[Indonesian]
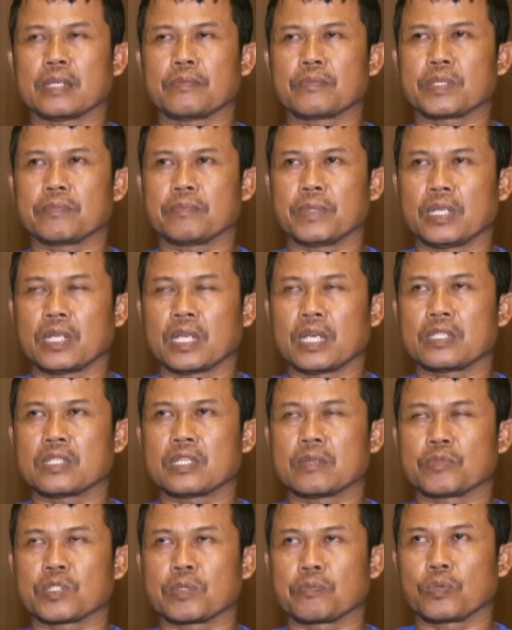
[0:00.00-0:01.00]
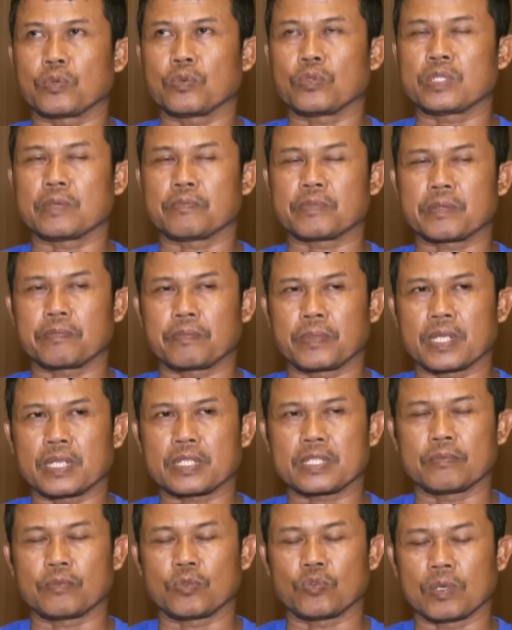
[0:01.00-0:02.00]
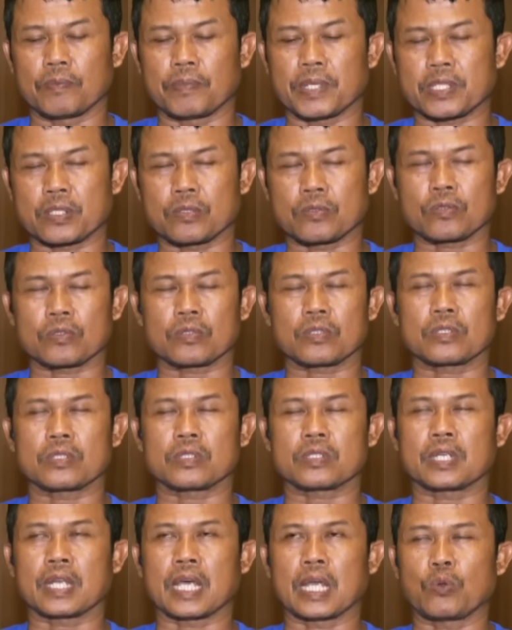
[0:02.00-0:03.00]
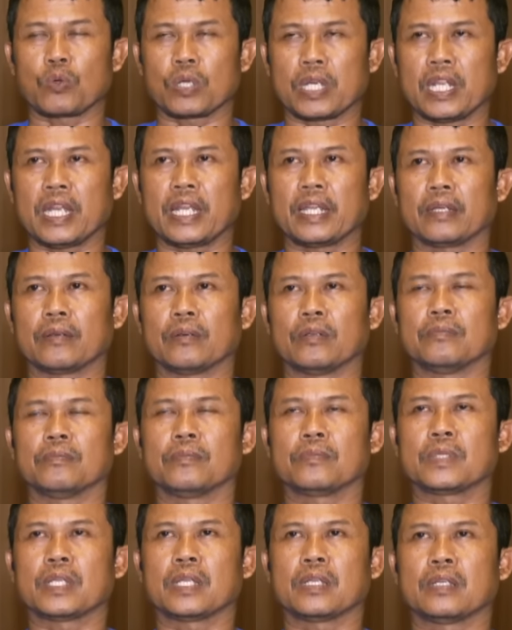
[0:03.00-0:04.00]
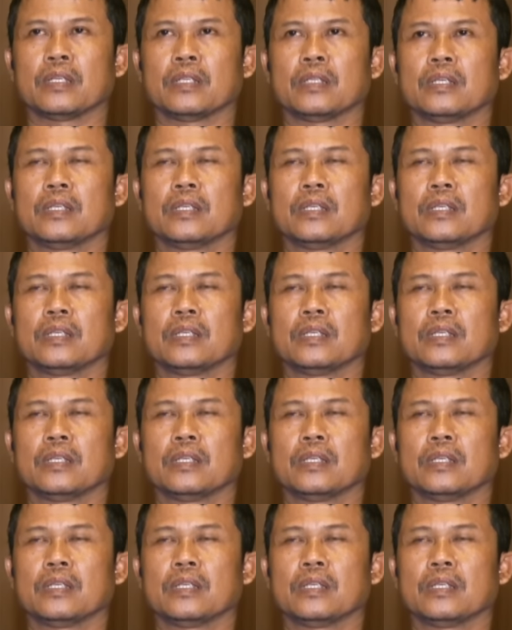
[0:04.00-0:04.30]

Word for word: Jam 9, jam 10, jam 11, jam 12 itu selalu keliling Om dan